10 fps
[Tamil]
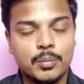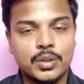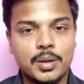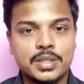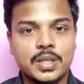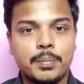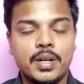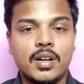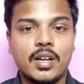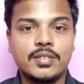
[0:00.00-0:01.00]
முதலமைச்சர்
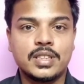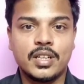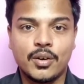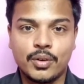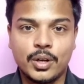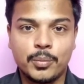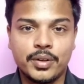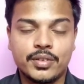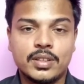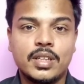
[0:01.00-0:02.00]
பினராயி விஜயன்
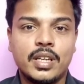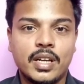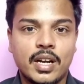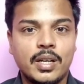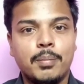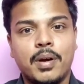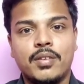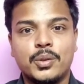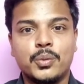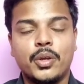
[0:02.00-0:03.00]
அவர்களுமே வந்து நீங்கள்
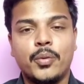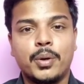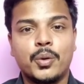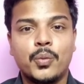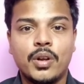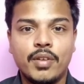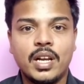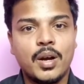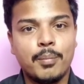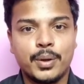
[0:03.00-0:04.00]
கண்டிப்பாக வந்து உதவி பண்ணணும் உங்களை
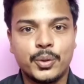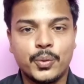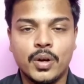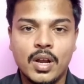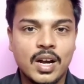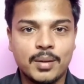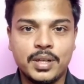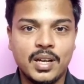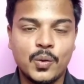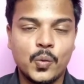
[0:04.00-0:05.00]
வெல்கம் பண்ணுறோம்
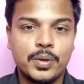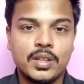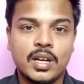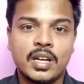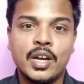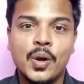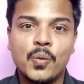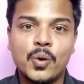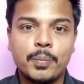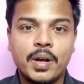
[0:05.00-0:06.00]
அப்படின்லாம் கூப்பிட்டுருந்தாங்க
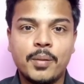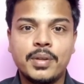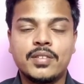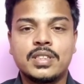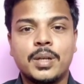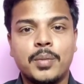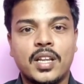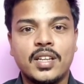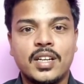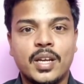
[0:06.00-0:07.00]
ஒரு பக்கம் இந்த விஷயம்
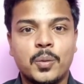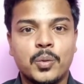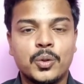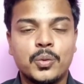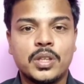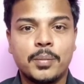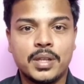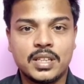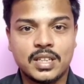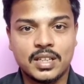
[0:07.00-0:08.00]
நடந்துக்கிட்டே இருக்கும்போது
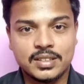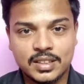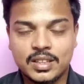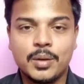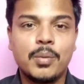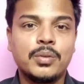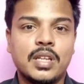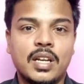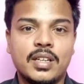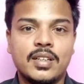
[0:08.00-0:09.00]
உத்தரப்பிரதேச அரசு
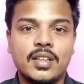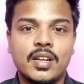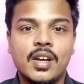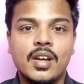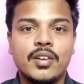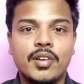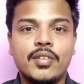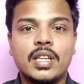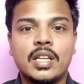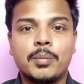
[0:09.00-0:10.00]
திரும்பவும் தலையிட்டு
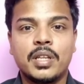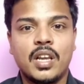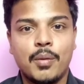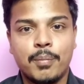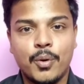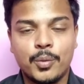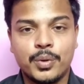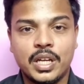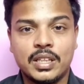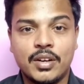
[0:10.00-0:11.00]
இவர் வந்து அந்த மாதிரிலாம் போக
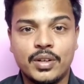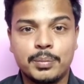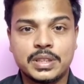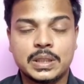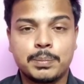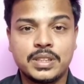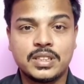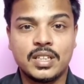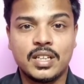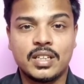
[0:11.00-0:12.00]
முடியாது அவர் இப்போ
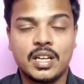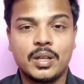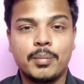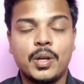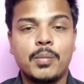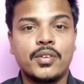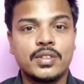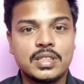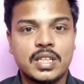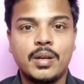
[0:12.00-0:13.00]
சஸ்பென்ஷனில் இருக்கிறாரு மேலும்
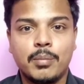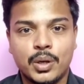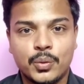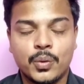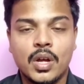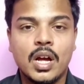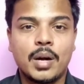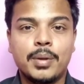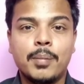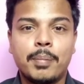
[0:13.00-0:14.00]
அவர் வந்து சைன் பண்ணணும்
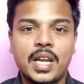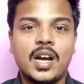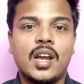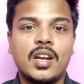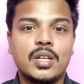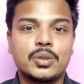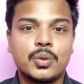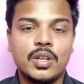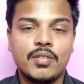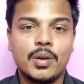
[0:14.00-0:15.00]
அப்படின்னு பல காரணங்களை
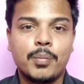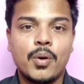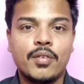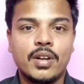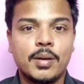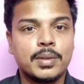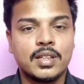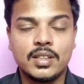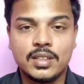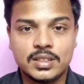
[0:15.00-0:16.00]
சொல்லி இவரை போக விடாமல்
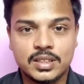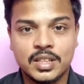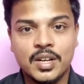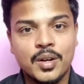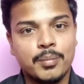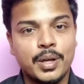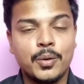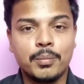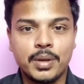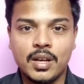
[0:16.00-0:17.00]
தடுத்துருச்சு
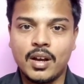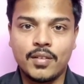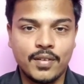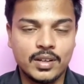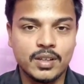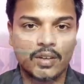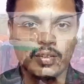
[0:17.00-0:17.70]
மேலும் பீகார் மன்னார் ஃப்ளட்